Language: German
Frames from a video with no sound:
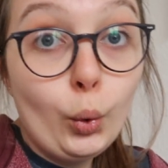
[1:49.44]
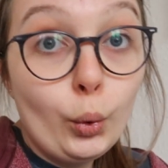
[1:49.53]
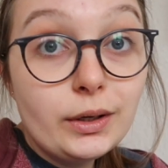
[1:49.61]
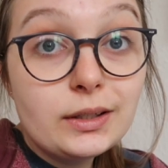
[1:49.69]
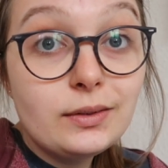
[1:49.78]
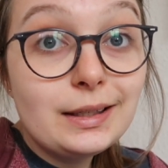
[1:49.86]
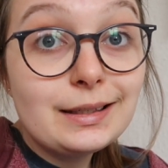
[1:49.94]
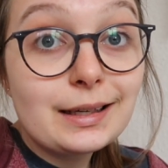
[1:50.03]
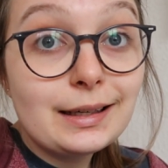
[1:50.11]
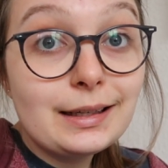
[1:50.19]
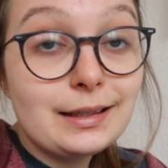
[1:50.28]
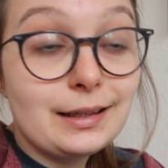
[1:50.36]
Und deswegen
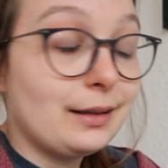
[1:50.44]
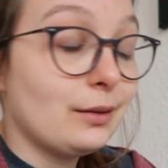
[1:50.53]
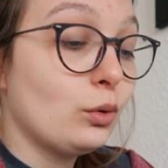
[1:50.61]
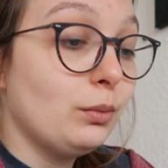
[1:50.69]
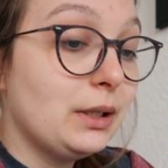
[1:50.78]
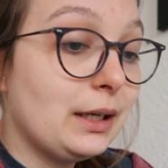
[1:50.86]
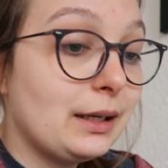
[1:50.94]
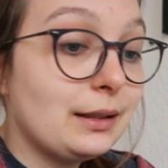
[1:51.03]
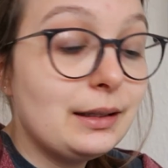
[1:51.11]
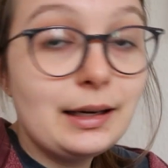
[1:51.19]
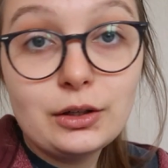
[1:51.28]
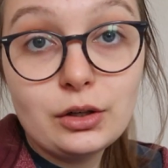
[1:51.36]
trinke ich den dann zum Mittag,
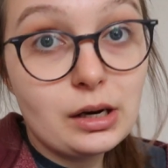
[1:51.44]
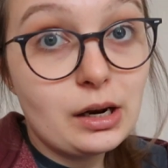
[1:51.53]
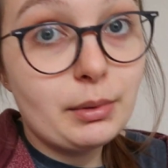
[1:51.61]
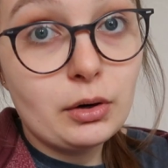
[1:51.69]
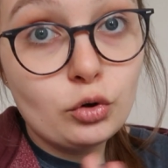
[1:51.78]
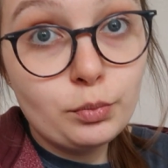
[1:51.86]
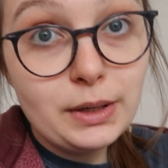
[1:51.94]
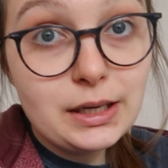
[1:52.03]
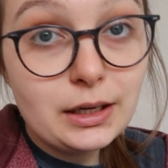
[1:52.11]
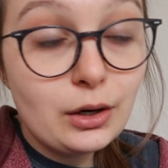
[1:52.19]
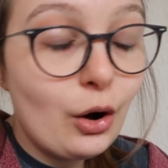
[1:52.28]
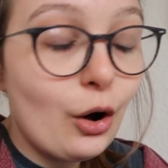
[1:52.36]
zeige ich euch aber dann
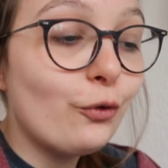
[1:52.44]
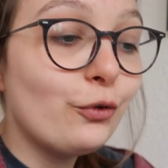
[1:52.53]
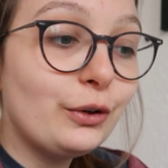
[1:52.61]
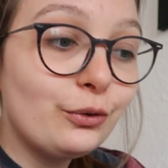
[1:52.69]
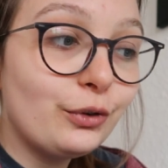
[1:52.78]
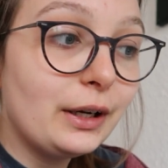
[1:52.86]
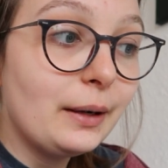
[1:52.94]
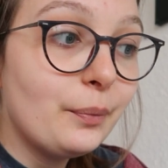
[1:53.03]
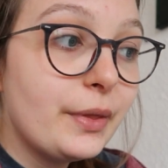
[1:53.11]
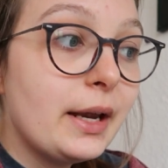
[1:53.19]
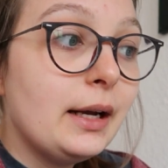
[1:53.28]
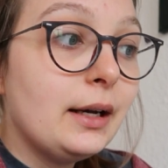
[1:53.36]
später noch. Auf jeden Fall
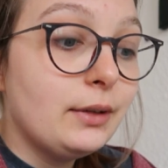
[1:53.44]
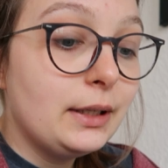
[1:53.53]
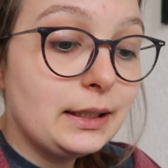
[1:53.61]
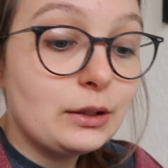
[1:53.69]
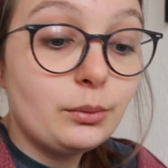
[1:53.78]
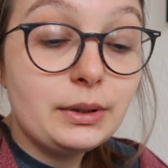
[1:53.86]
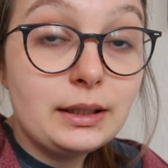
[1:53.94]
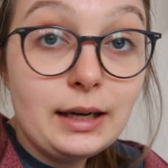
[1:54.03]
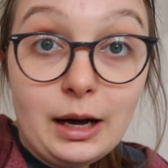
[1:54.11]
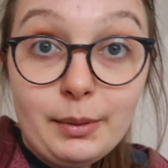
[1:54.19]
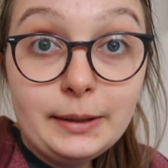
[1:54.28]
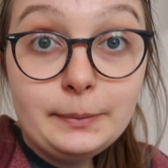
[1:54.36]
werde ich jetzt noch ein bisschen
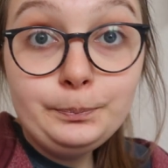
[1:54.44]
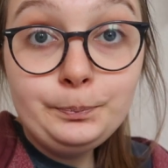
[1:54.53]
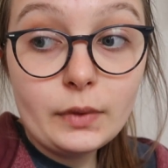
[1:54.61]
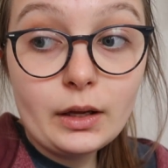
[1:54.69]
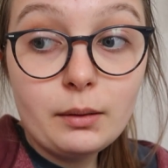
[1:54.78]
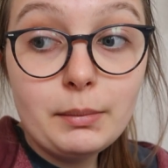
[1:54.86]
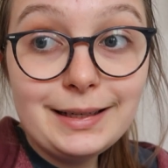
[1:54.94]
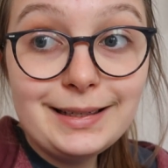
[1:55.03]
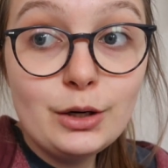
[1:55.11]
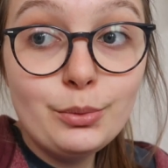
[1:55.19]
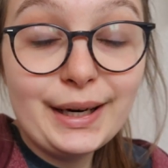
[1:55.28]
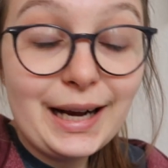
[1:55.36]
arbeiten, meinen
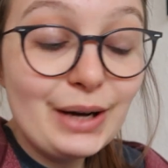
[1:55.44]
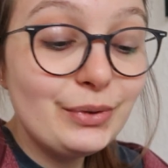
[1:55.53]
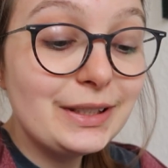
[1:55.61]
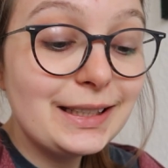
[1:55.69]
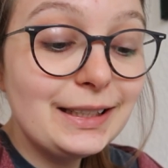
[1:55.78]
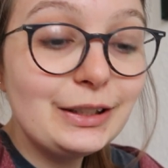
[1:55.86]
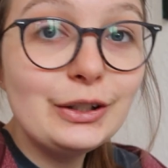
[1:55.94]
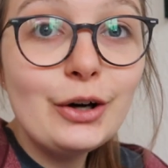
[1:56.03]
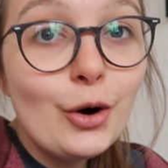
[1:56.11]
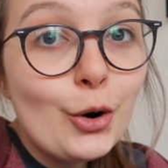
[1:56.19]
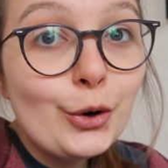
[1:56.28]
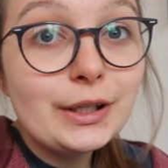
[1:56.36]
Tee und meinen Kaffee
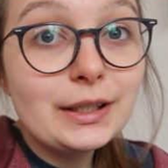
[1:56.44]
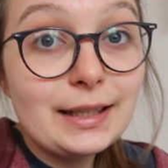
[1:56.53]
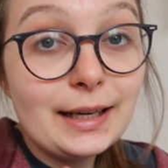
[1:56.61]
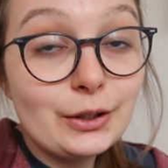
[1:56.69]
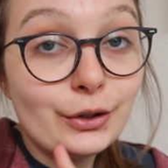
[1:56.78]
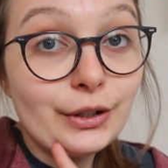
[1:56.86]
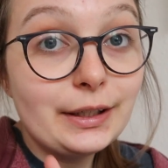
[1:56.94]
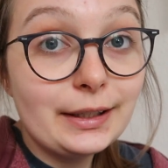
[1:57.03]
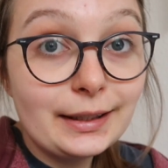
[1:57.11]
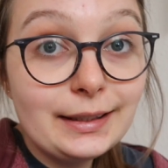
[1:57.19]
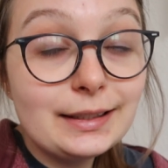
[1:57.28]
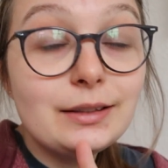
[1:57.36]
trinken. Dann zeige ich euch den
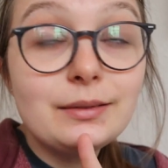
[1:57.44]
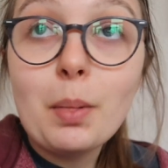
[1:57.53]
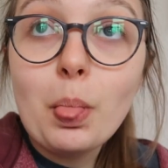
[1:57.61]
Riegel.